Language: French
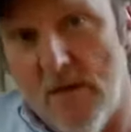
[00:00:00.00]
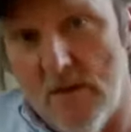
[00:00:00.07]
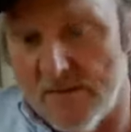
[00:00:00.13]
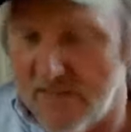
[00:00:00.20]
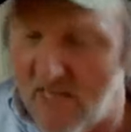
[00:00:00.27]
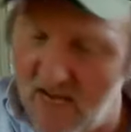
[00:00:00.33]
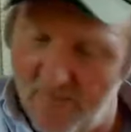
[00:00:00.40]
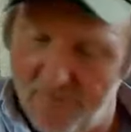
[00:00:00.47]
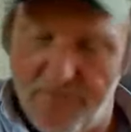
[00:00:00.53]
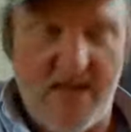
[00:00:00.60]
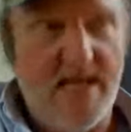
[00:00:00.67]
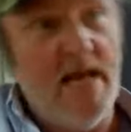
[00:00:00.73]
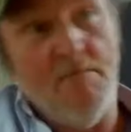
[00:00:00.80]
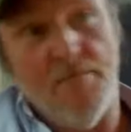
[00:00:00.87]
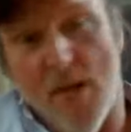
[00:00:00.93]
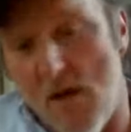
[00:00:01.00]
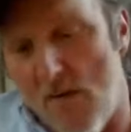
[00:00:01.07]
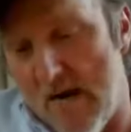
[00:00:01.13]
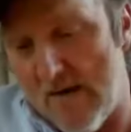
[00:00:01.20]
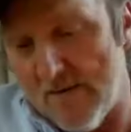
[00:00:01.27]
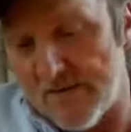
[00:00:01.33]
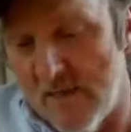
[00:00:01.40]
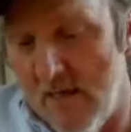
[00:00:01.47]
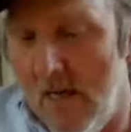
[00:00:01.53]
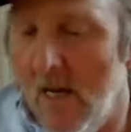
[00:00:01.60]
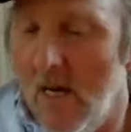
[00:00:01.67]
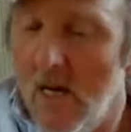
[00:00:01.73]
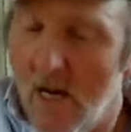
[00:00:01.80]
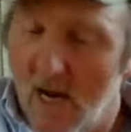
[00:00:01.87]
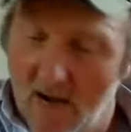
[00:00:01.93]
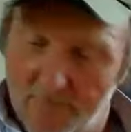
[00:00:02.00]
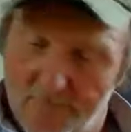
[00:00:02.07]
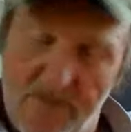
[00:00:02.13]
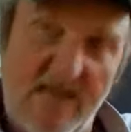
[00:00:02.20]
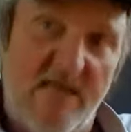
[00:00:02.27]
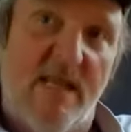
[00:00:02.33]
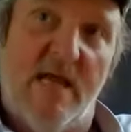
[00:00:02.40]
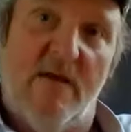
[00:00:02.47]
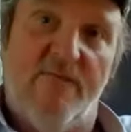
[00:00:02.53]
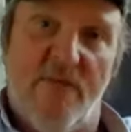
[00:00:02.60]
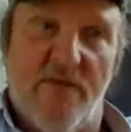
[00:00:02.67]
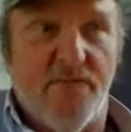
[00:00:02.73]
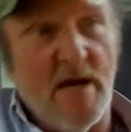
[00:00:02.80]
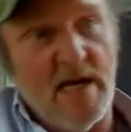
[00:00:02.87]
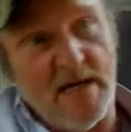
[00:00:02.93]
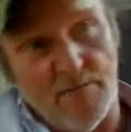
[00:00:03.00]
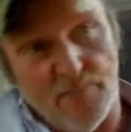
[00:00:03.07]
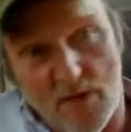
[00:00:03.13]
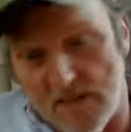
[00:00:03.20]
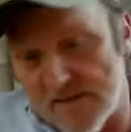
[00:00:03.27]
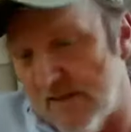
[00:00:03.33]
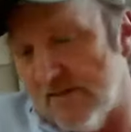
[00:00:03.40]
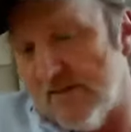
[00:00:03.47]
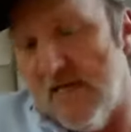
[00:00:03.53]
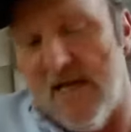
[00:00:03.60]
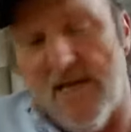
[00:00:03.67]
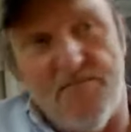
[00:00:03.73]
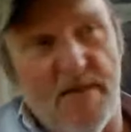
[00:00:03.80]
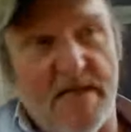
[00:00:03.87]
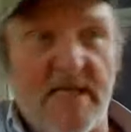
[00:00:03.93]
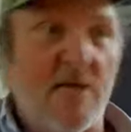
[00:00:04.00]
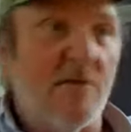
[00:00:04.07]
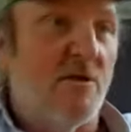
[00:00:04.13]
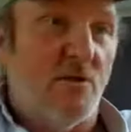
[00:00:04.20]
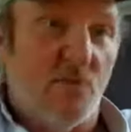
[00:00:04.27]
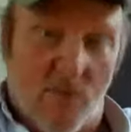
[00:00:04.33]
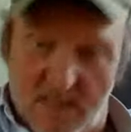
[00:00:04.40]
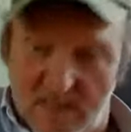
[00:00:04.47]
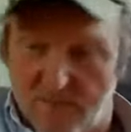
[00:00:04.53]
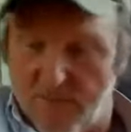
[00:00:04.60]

J'ai vu des fuites, des explosions. Je les ai vus fracturer et forer.